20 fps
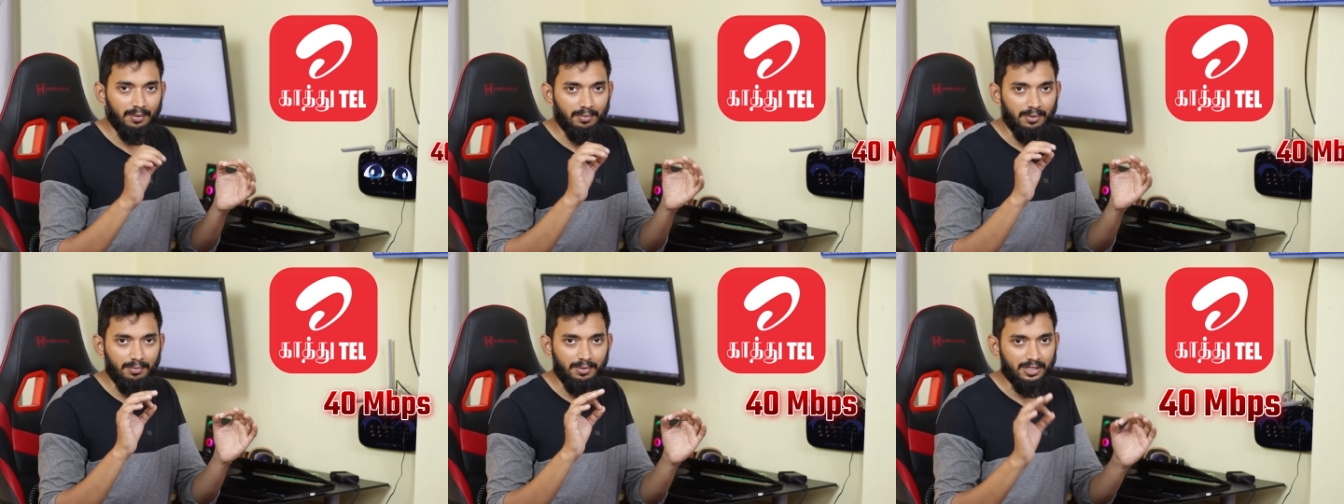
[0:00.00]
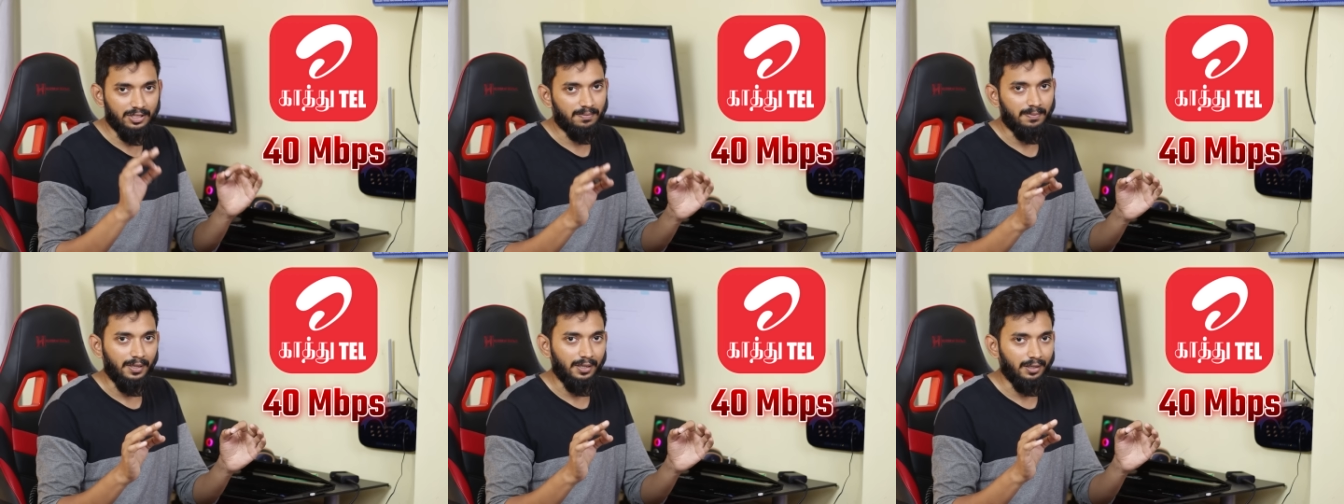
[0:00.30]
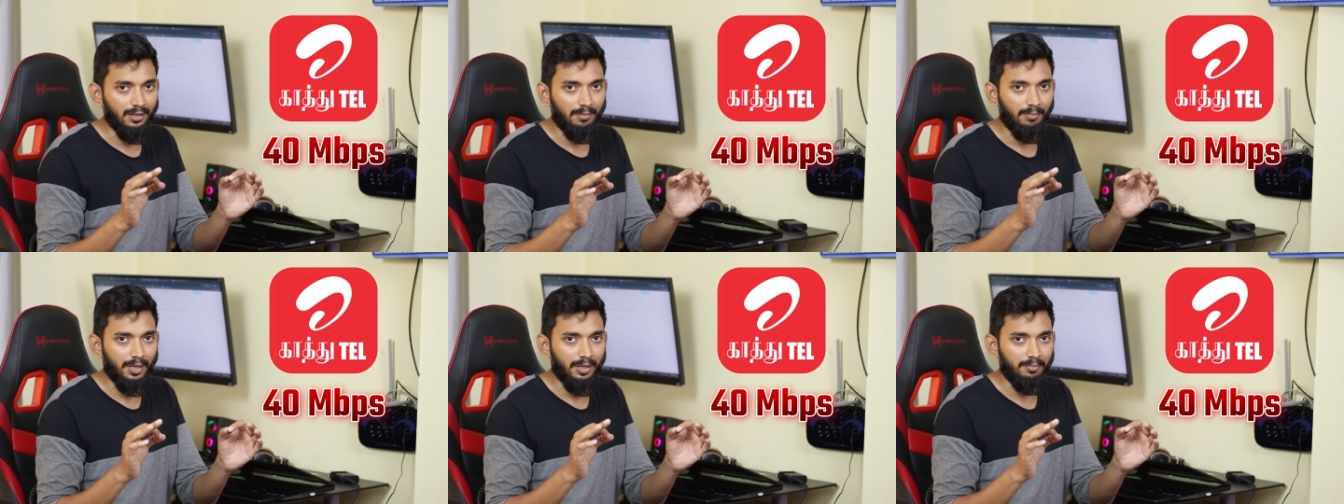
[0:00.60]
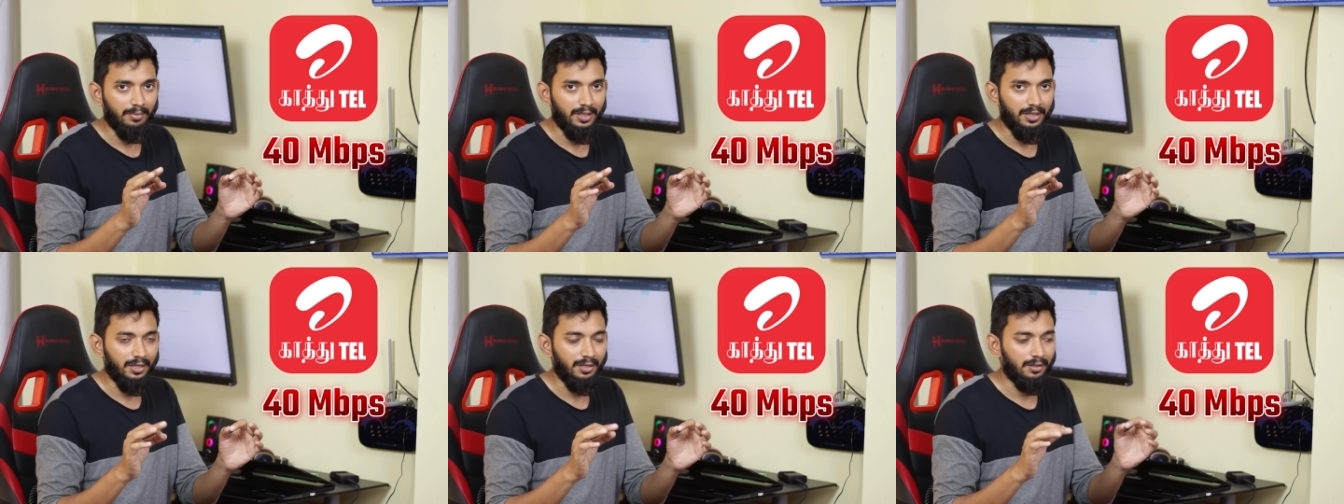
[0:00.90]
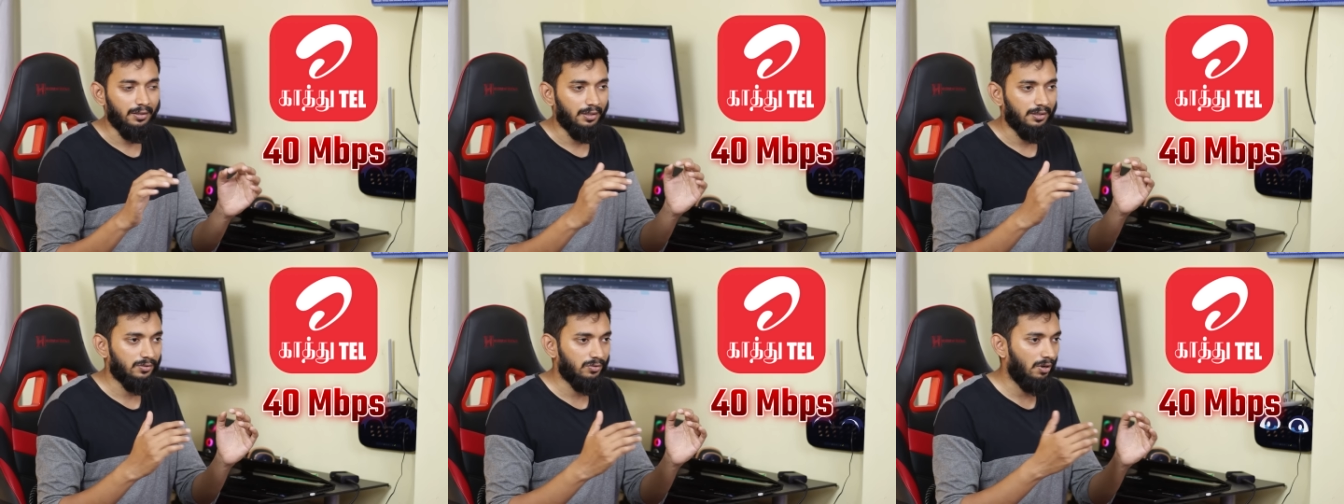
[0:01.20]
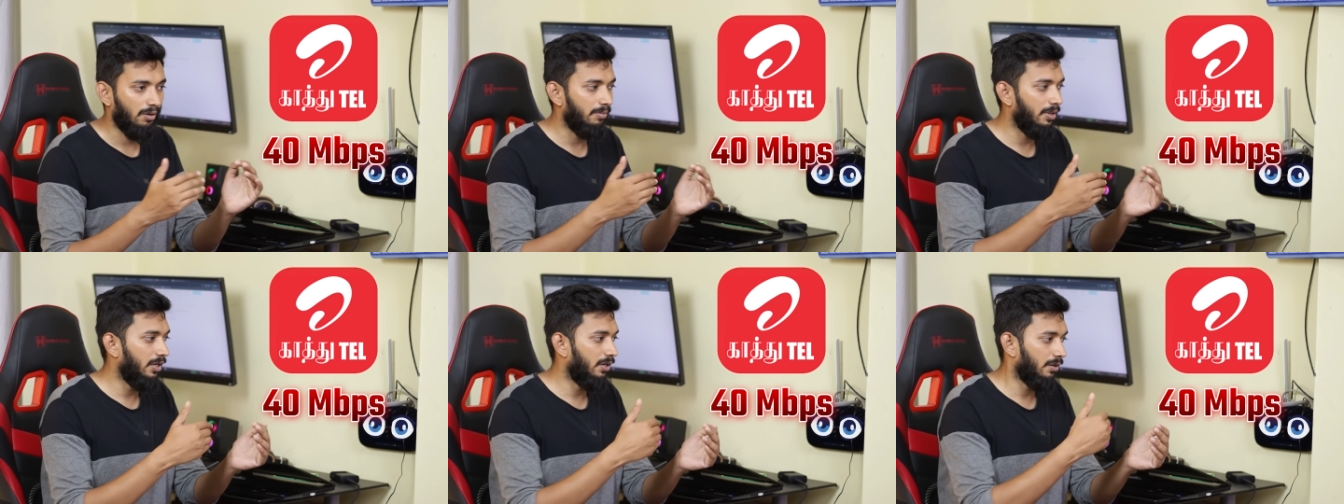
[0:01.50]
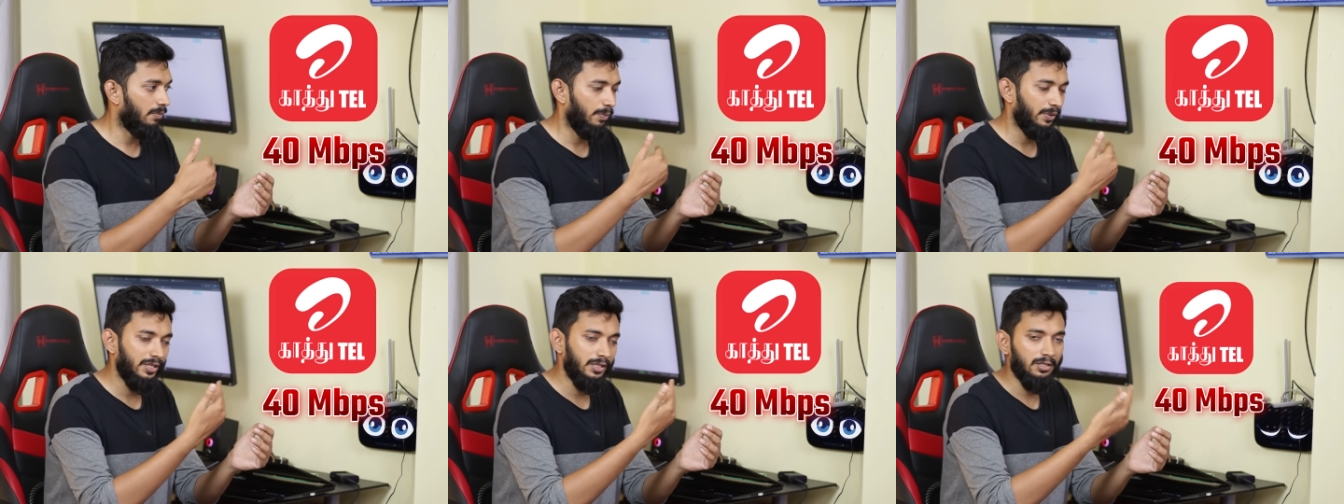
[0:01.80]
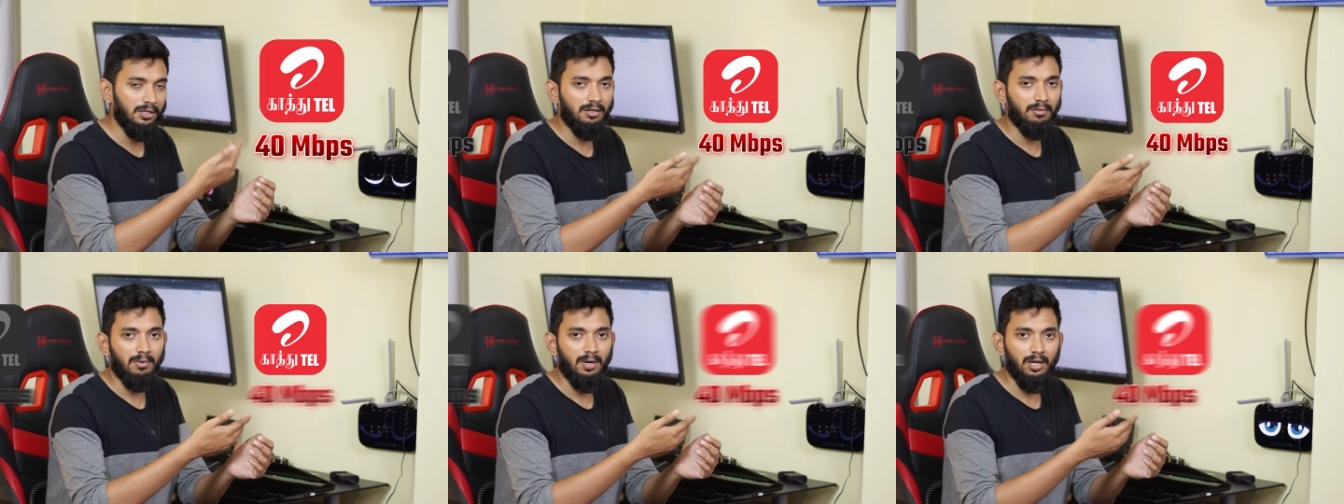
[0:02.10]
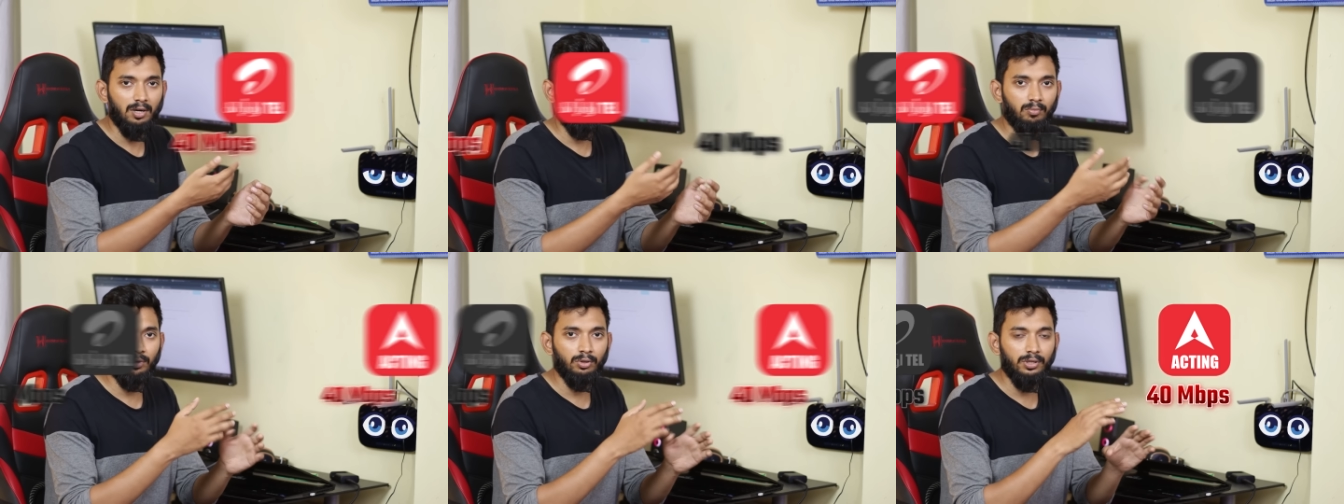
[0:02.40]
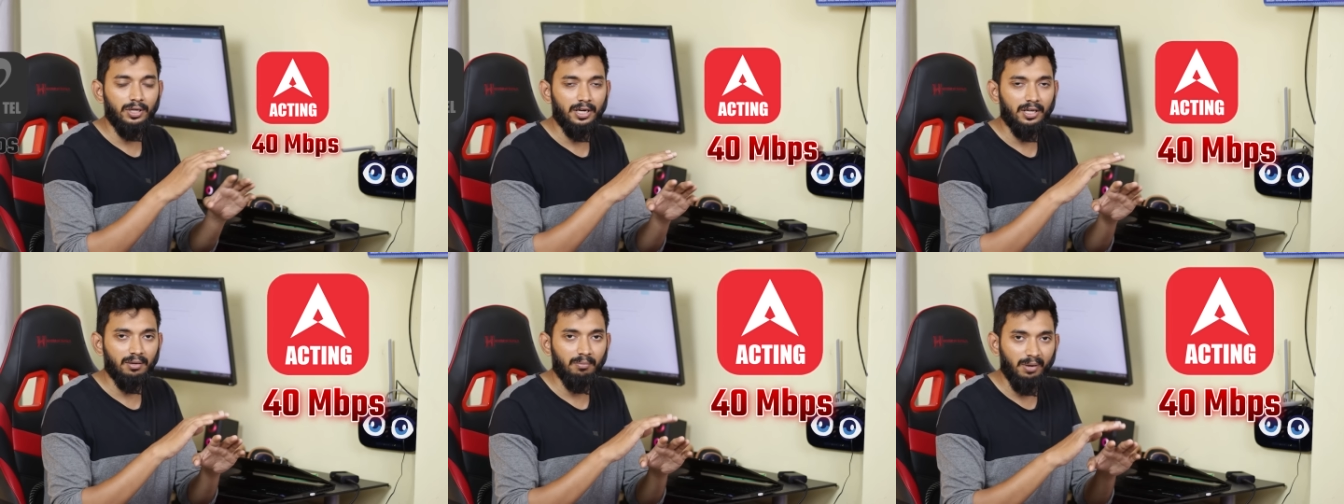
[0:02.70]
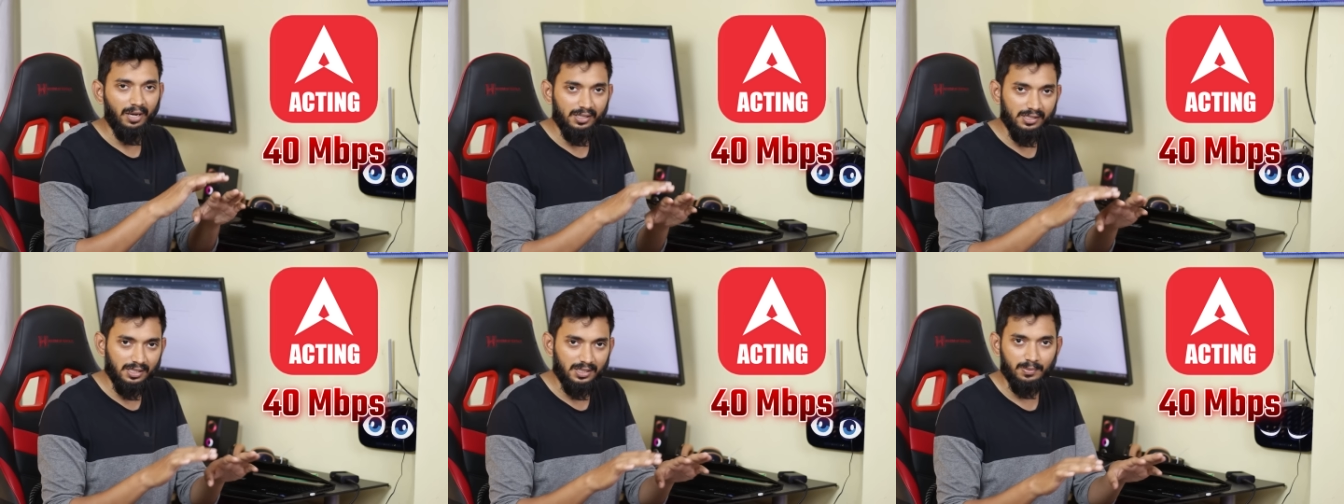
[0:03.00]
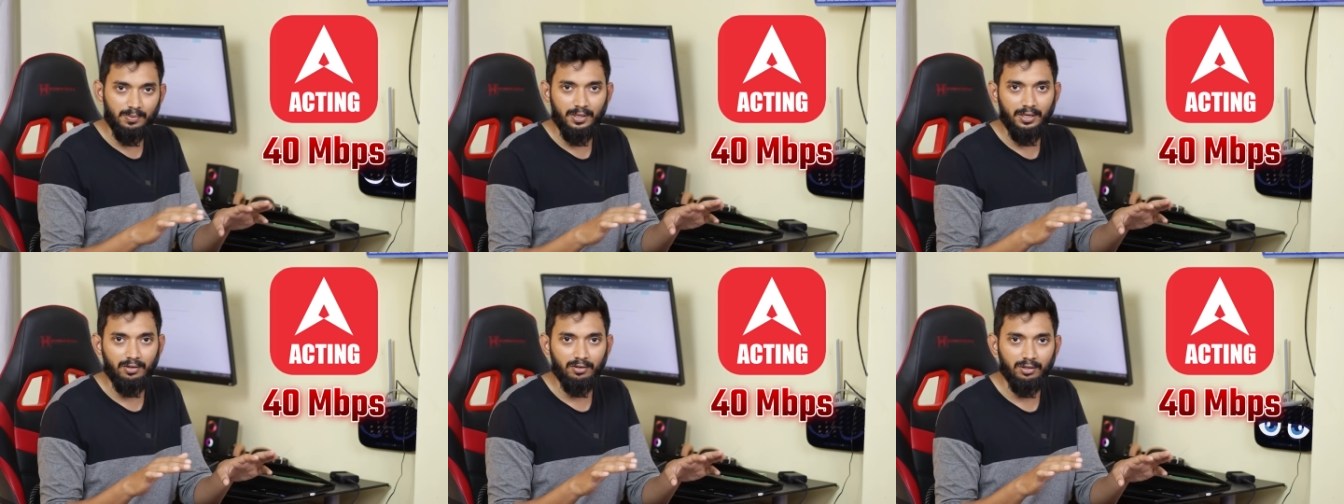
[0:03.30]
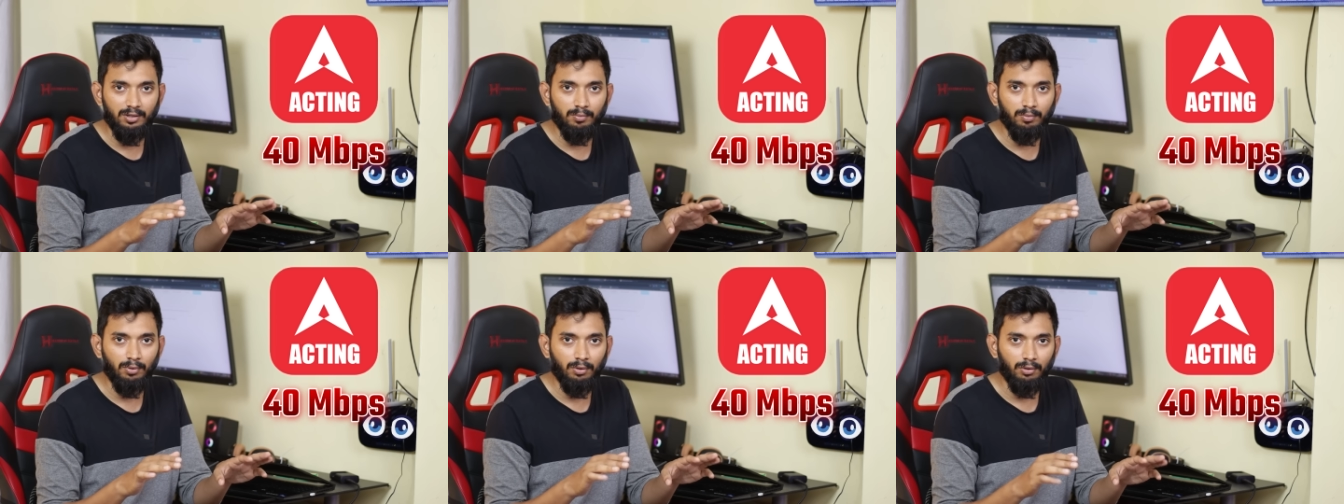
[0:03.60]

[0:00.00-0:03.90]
எம்பிபிஎஸ் ஸ்பீடு தான் பயன்படுத்திட்டு இருந்தேன் ஸோ அப்படின்றப்போ இதுக்கு மாறும்போது எனக்கு பேசிக் ஸ்பீடு வந்து